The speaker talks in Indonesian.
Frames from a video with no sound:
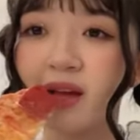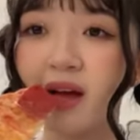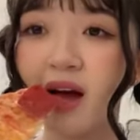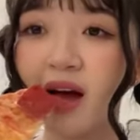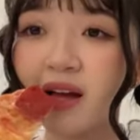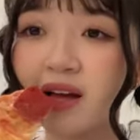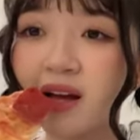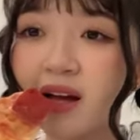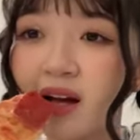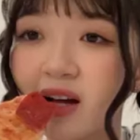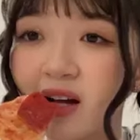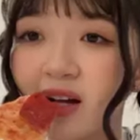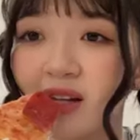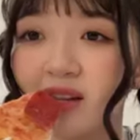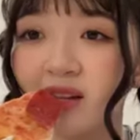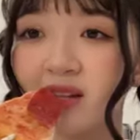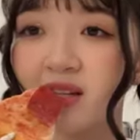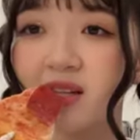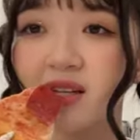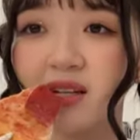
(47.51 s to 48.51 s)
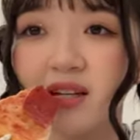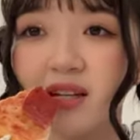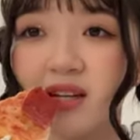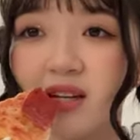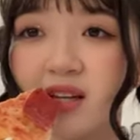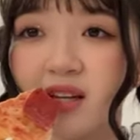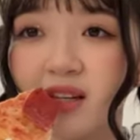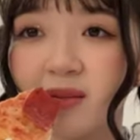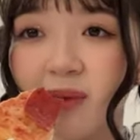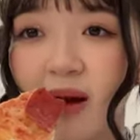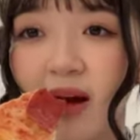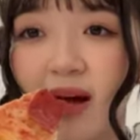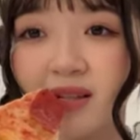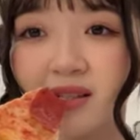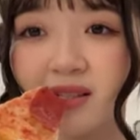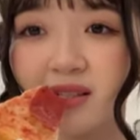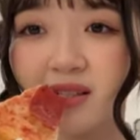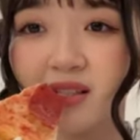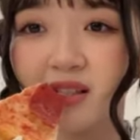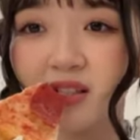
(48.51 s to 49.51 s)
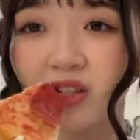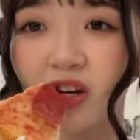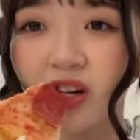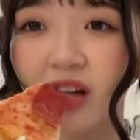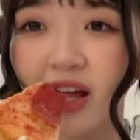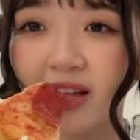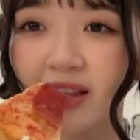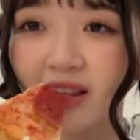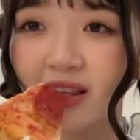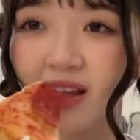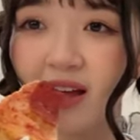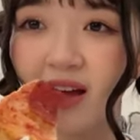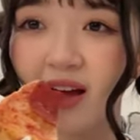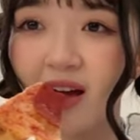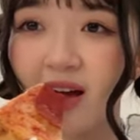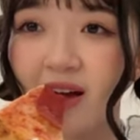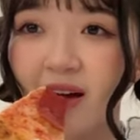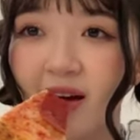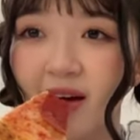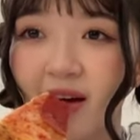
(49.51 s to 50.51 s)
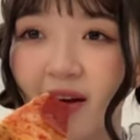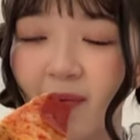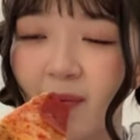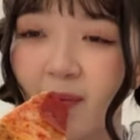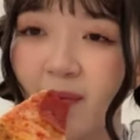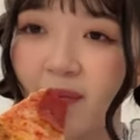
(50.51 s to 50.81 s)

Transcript: Hai Kak Adit makasih disco lightnya